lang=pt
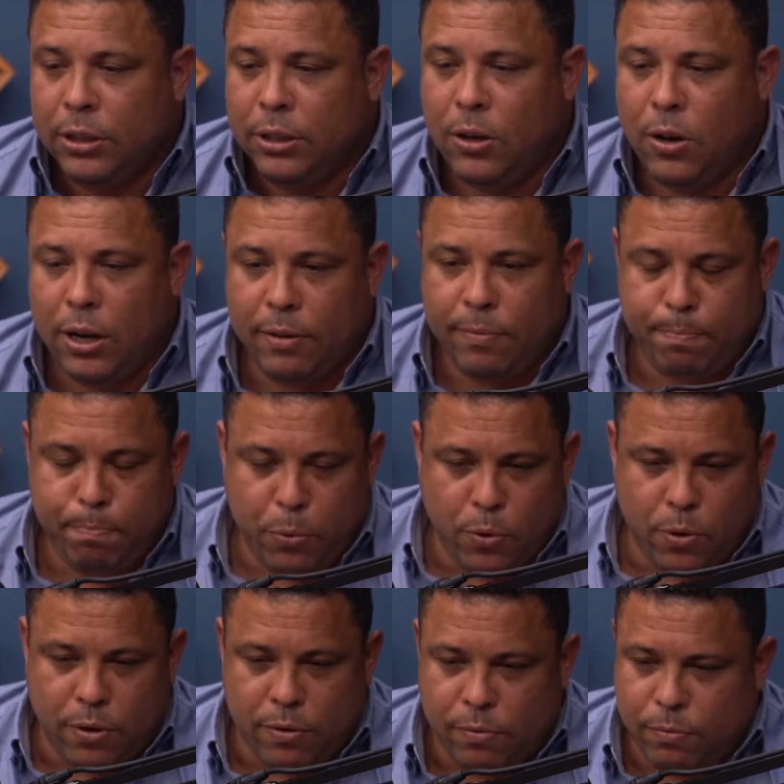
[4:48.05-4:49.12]
Olha,
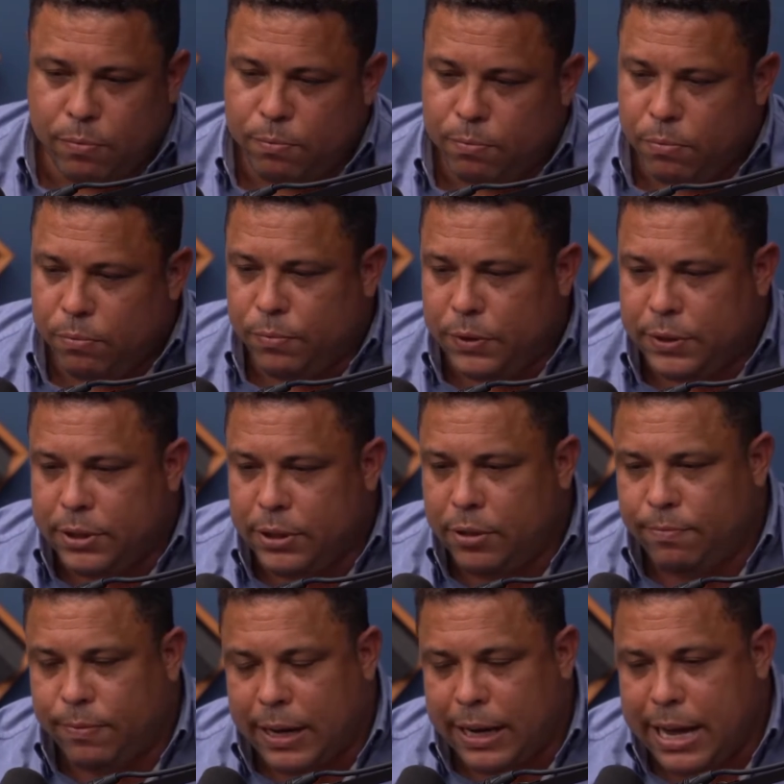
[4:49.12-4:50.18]
pô,
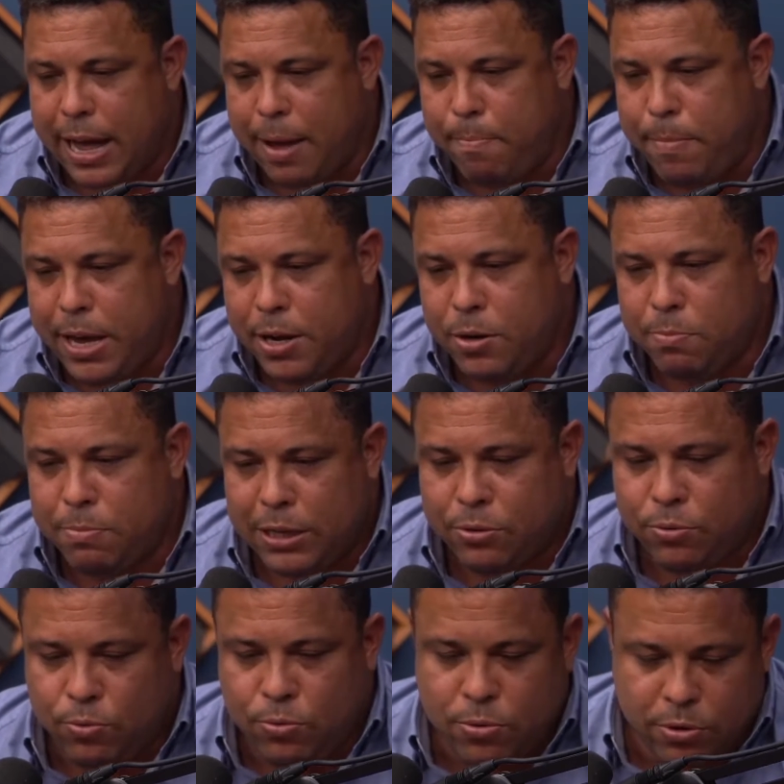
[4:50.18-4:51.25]
você vai ganhar menos,
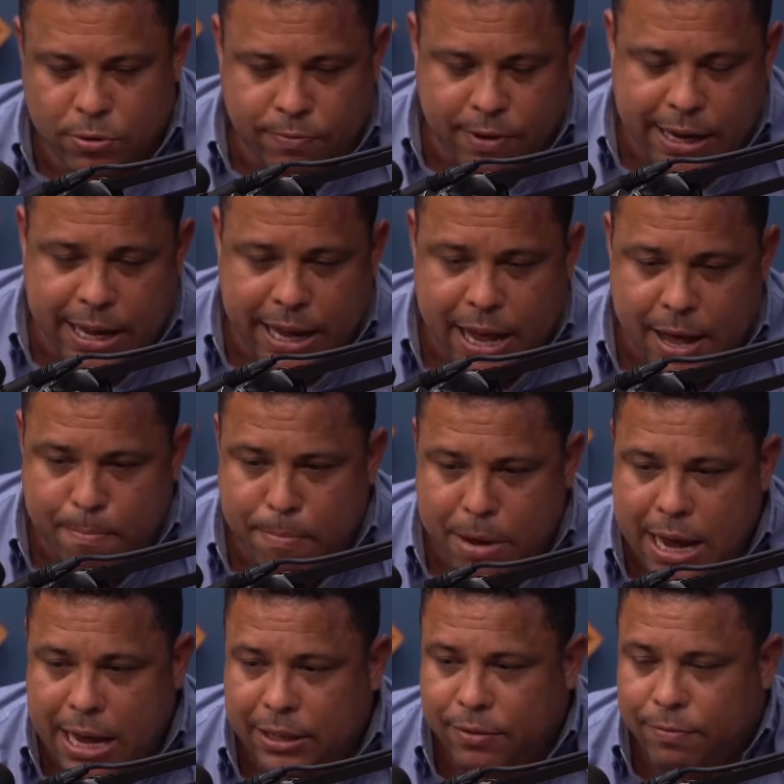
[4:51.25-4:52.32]
mas o outro vai ganhar
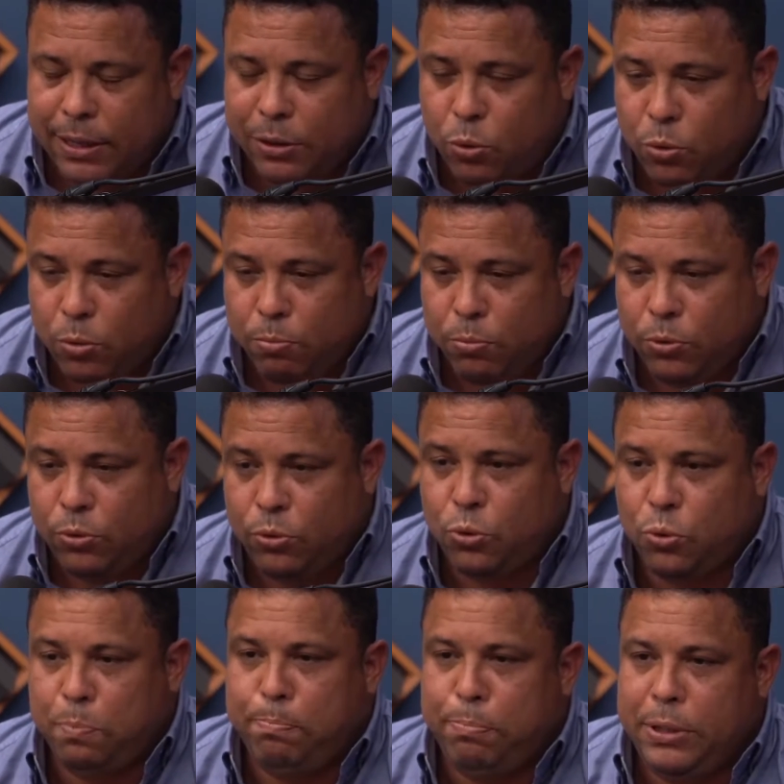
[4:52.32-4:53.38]
mais e vai todo mundo
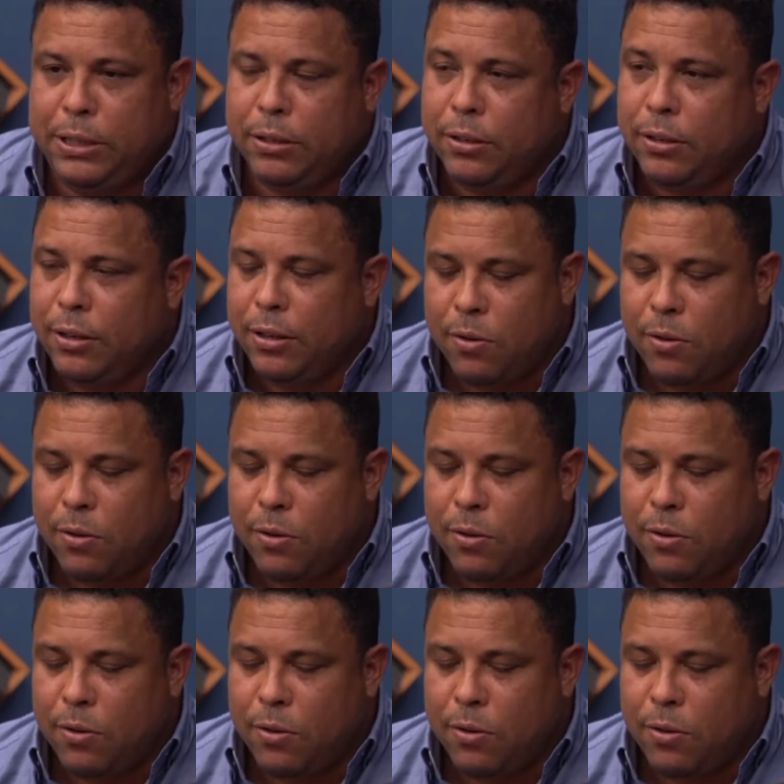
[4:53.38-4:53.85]
subir.